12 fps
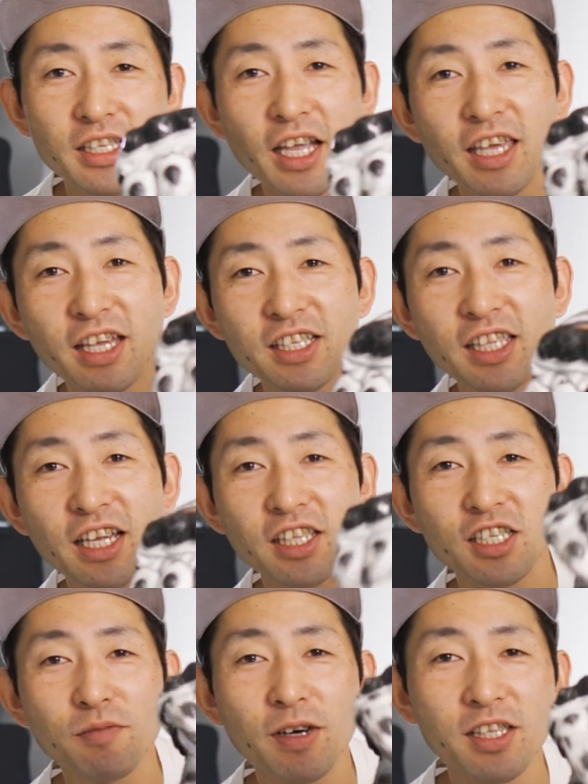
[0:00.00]
平らになっ
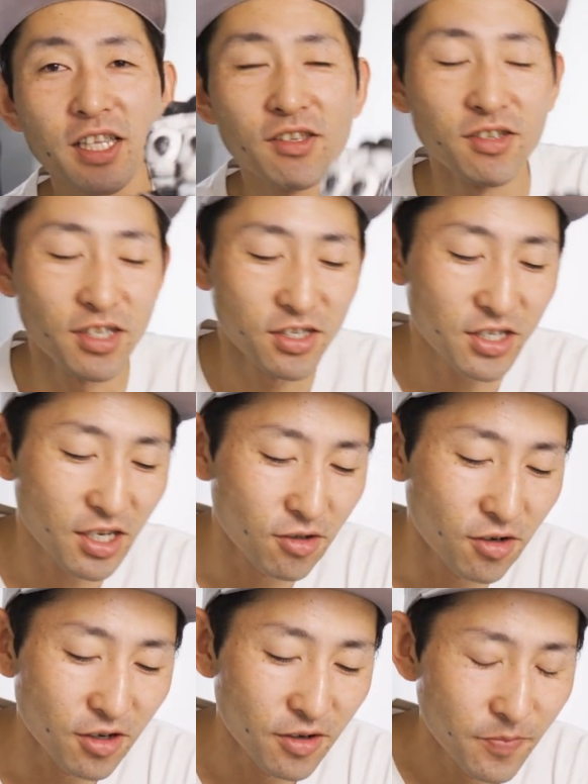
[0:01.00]
てしまってるんですけ
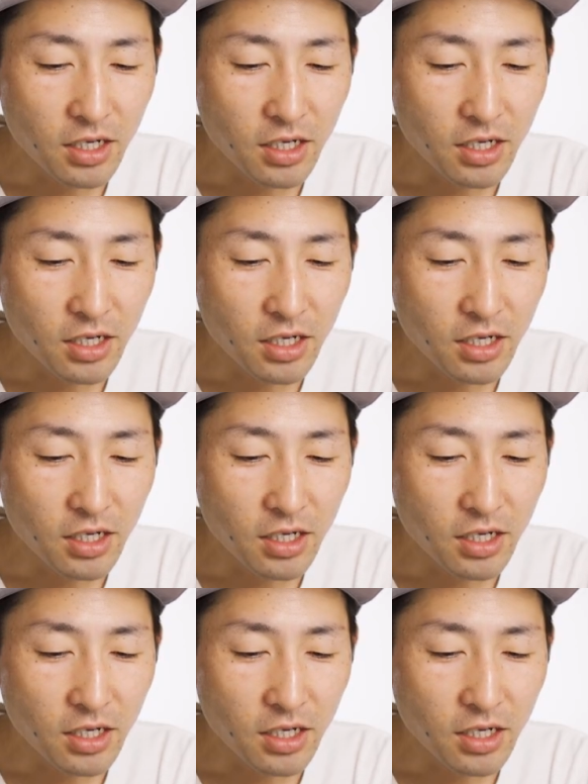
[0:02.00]
ど、